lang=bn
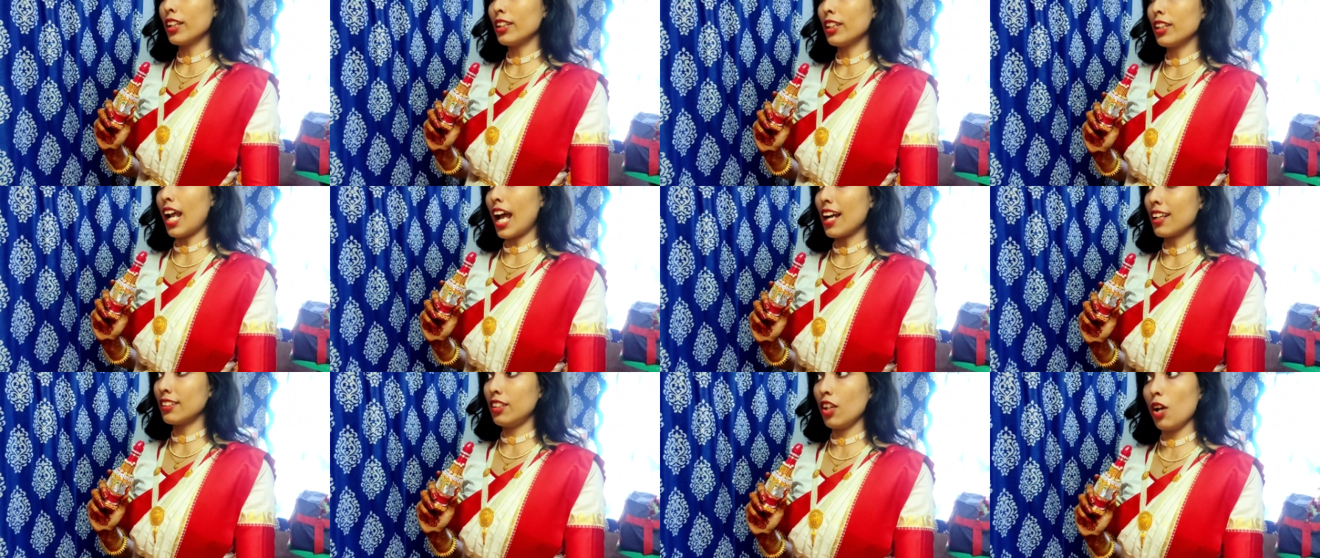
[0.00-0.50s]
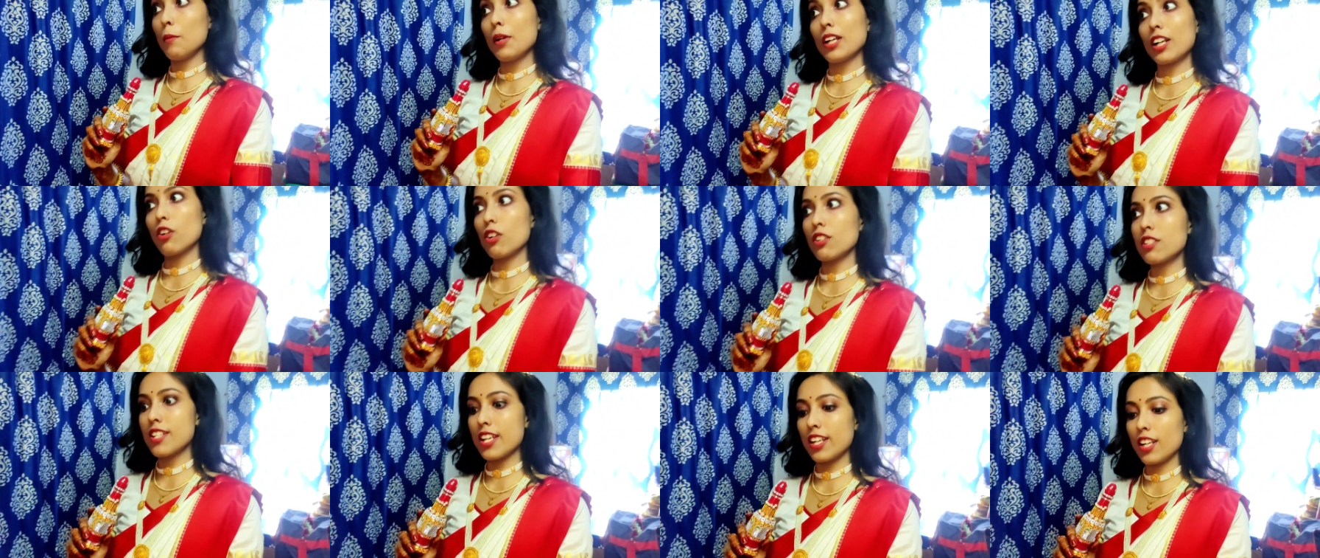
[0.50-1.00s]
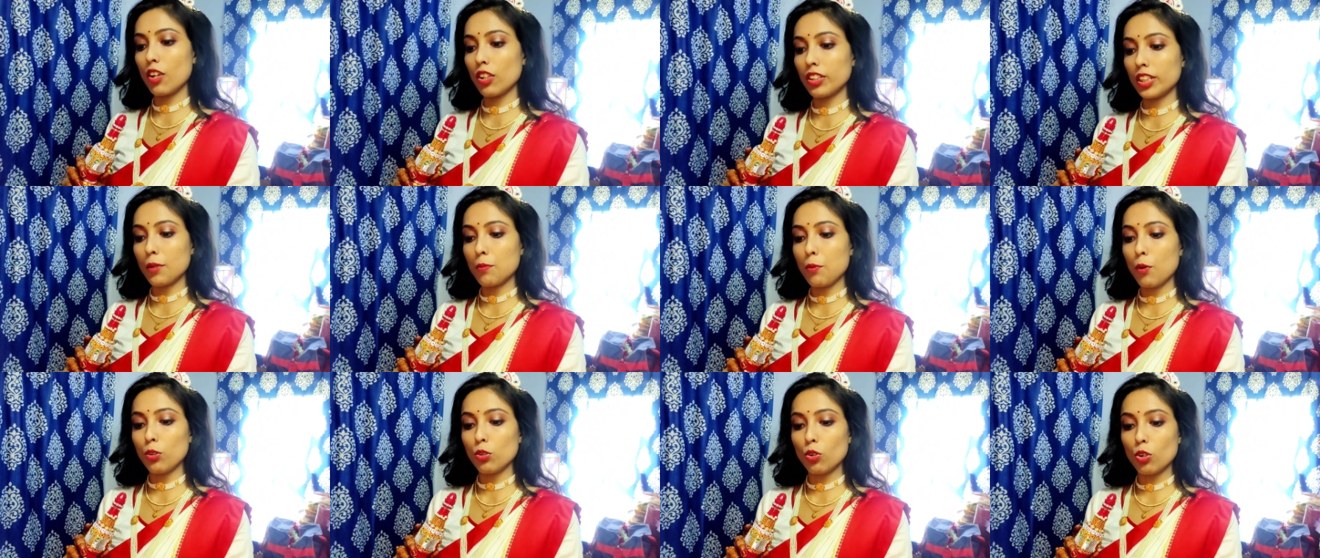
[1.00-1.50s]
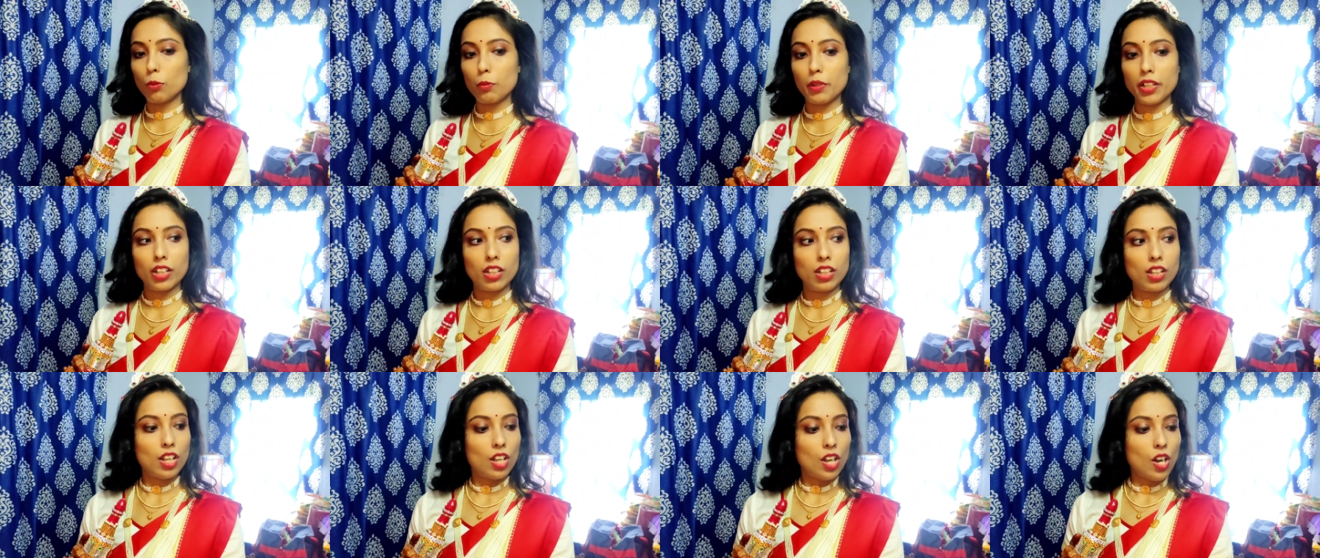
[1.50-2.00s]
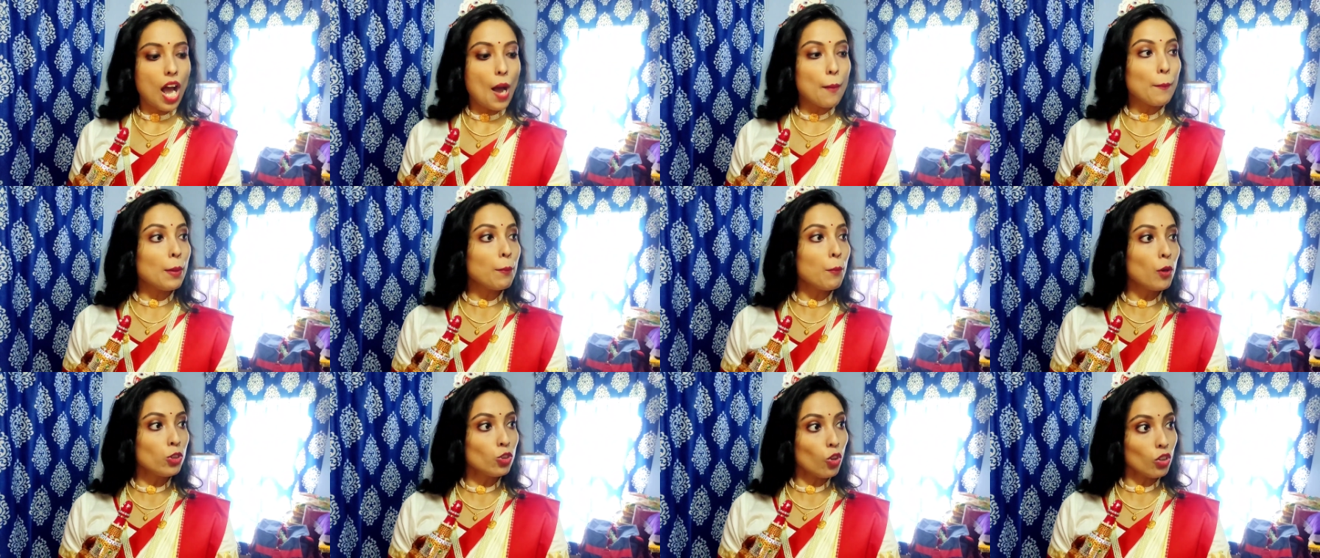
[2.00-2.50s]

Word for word: আচ্ছা, আচ্ছা, আচ্ছা।